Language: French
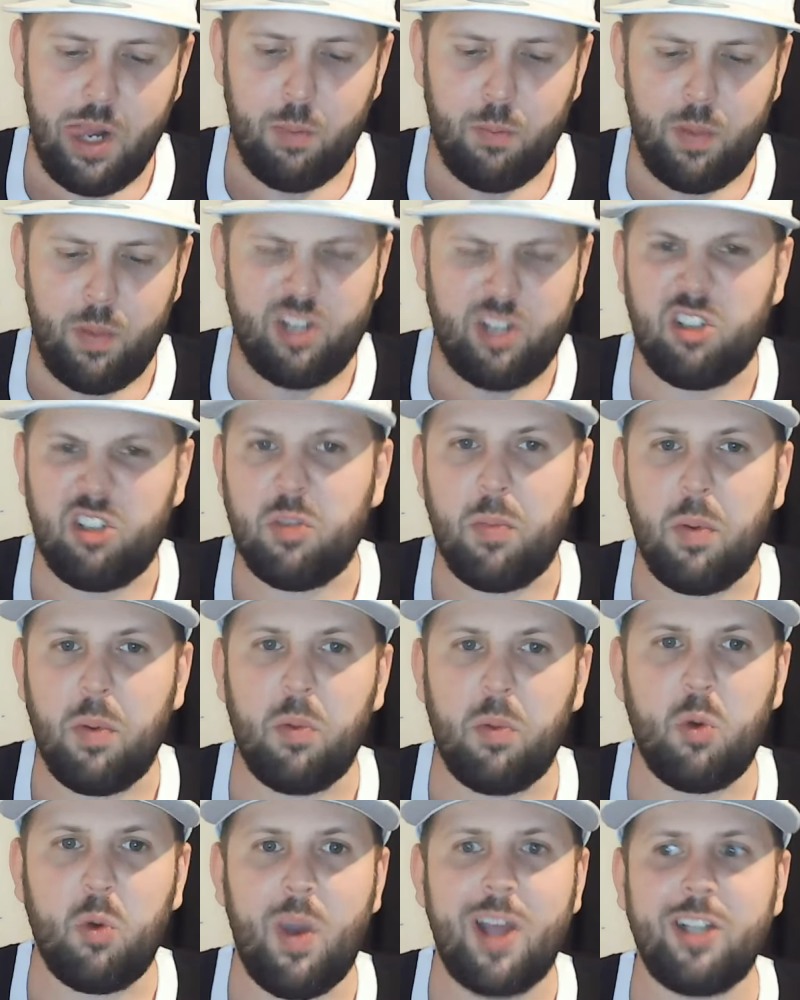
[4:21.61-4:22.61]
Mais je sais pas
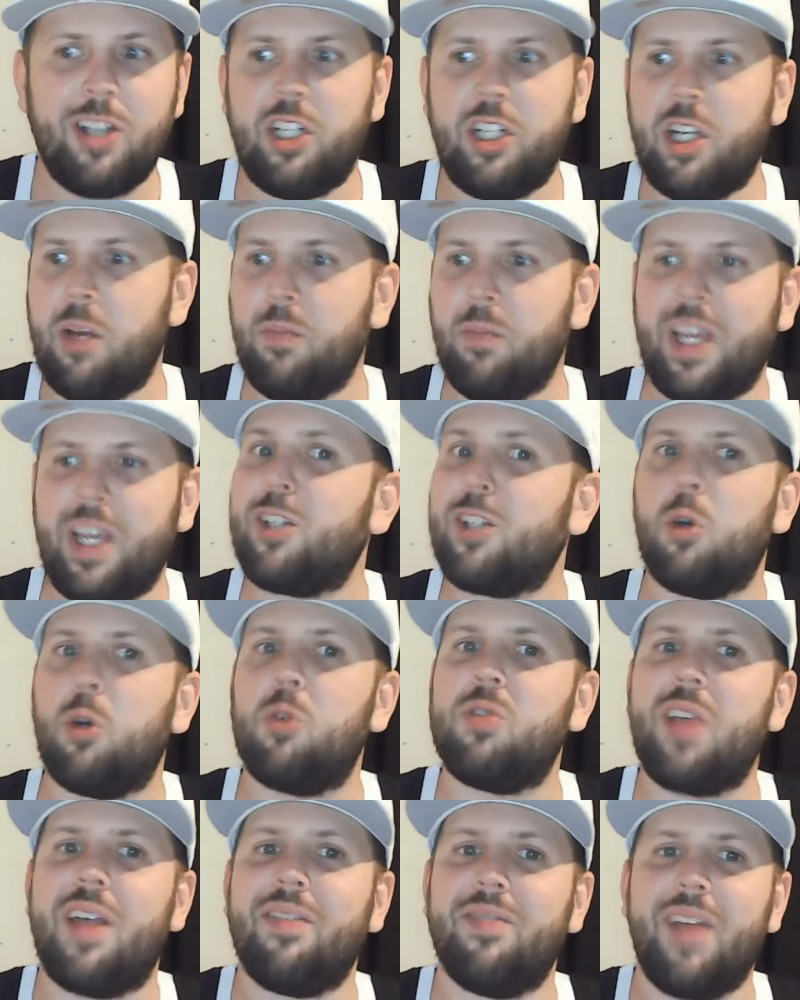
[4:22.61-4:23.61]
pourquoi, j'ai comme quelque
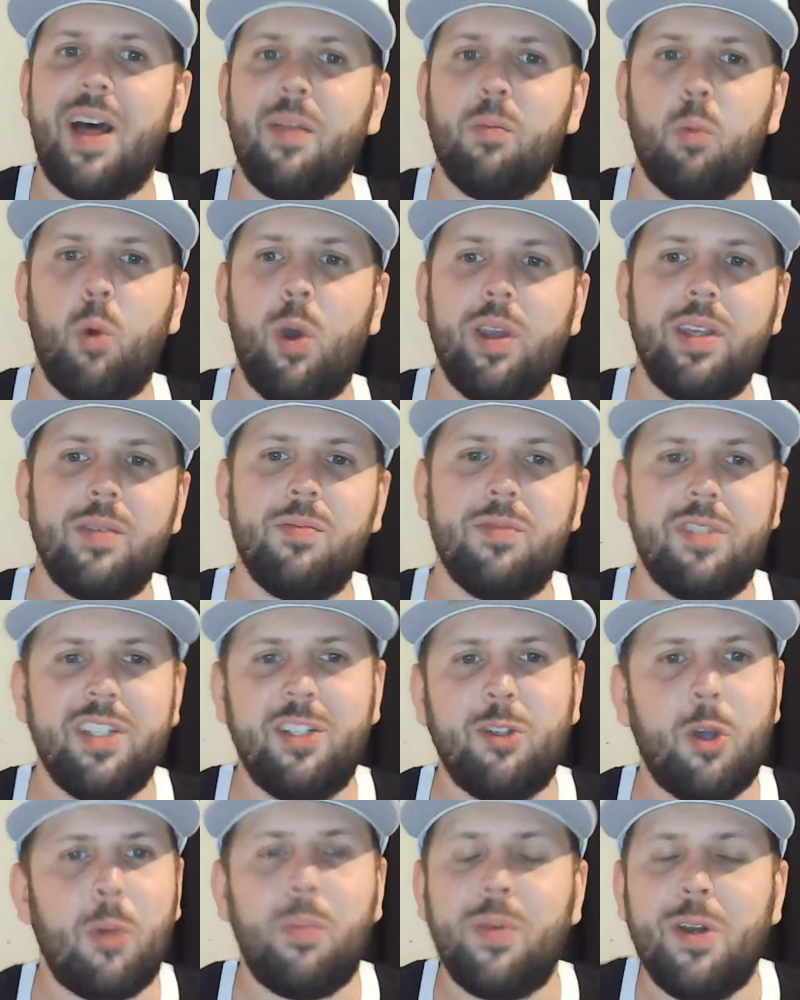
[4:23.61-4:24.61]
chose en dedans de moi qui me dit que
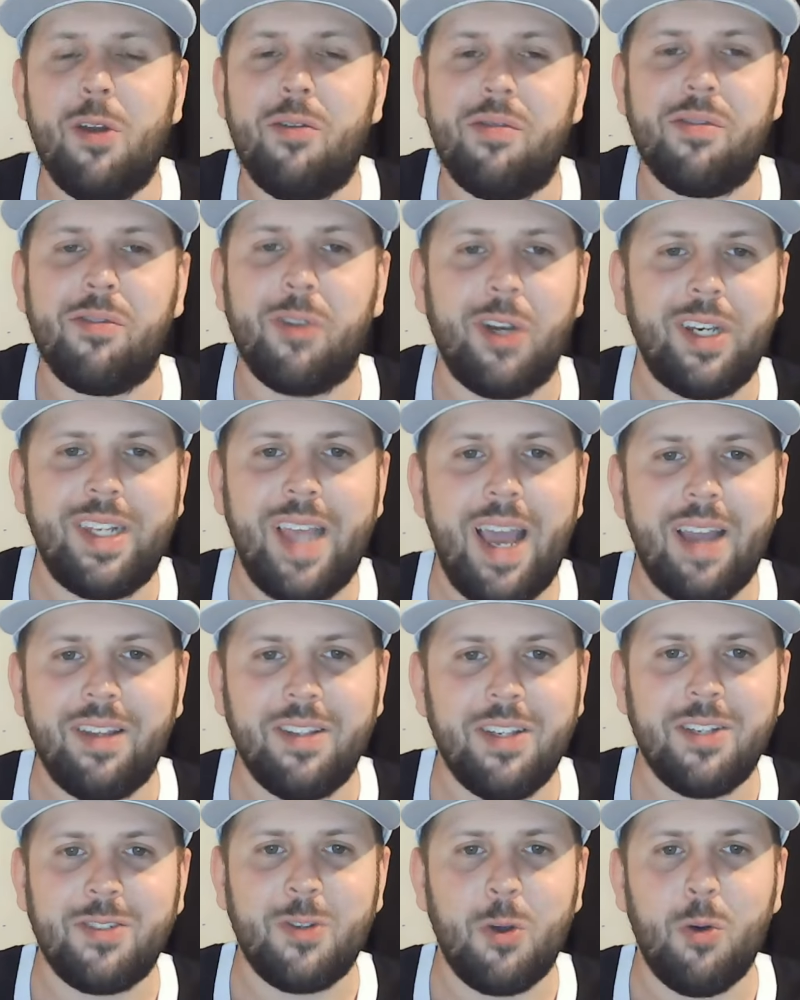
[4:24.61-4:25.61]
Kopilov, il va le
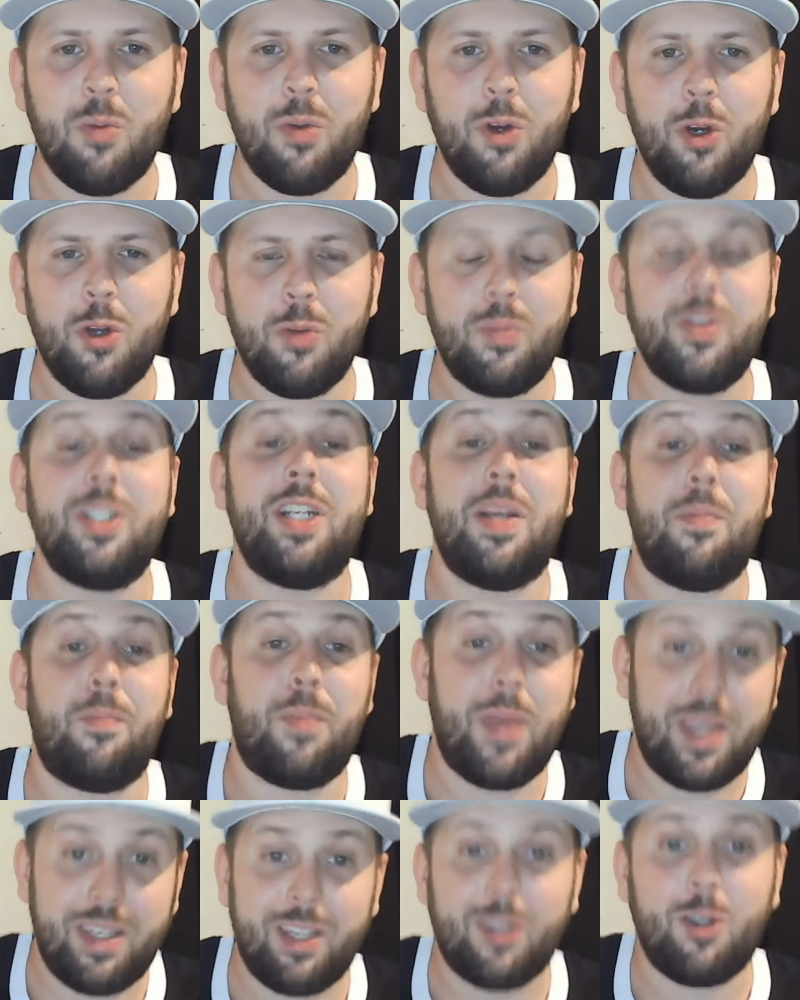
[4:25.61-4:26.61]
gagner, ce combat-là. Puis j'ai
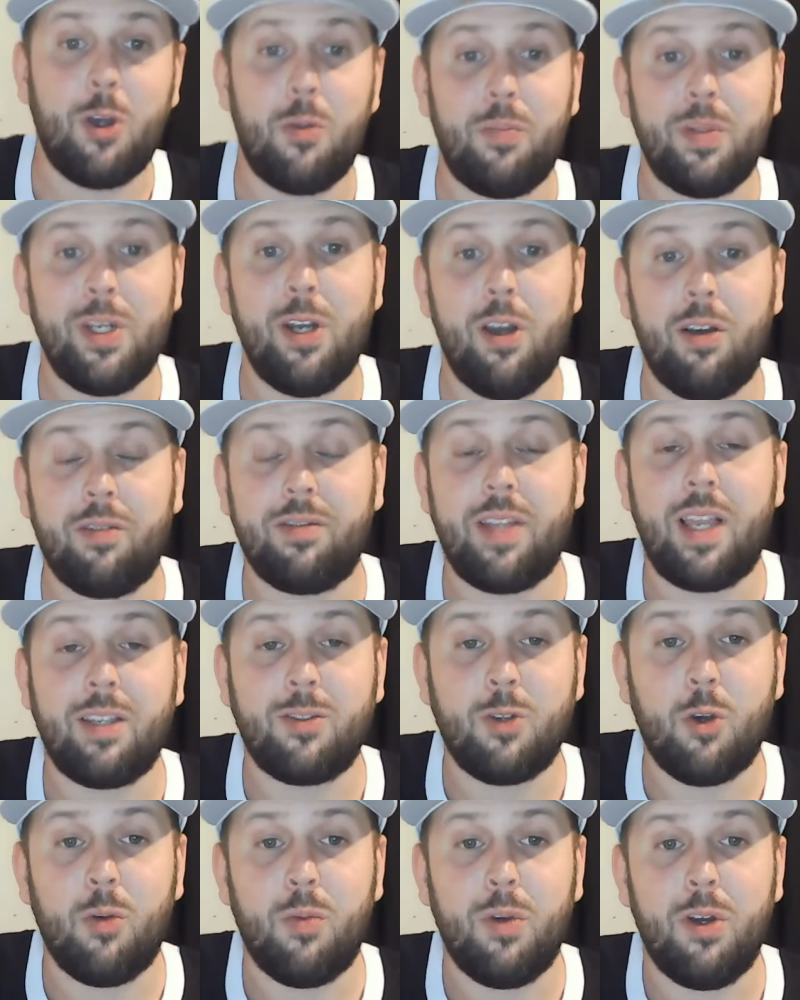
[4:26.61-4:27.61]
piqué Love dans ce
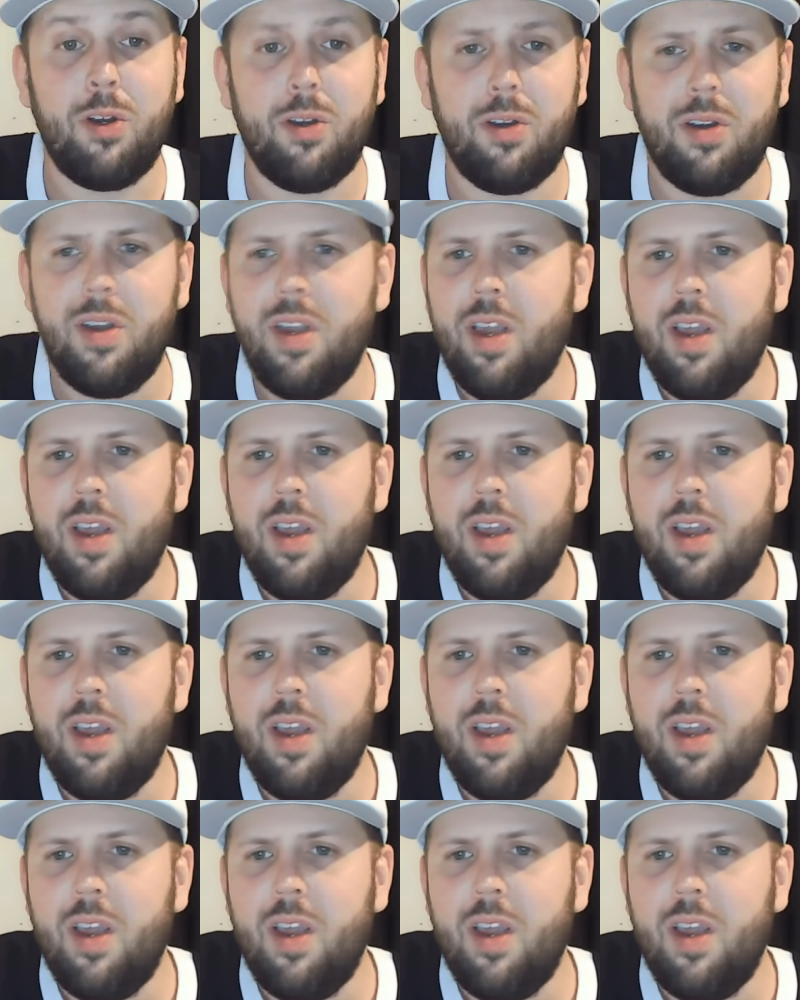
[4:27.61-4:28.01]
combat-là.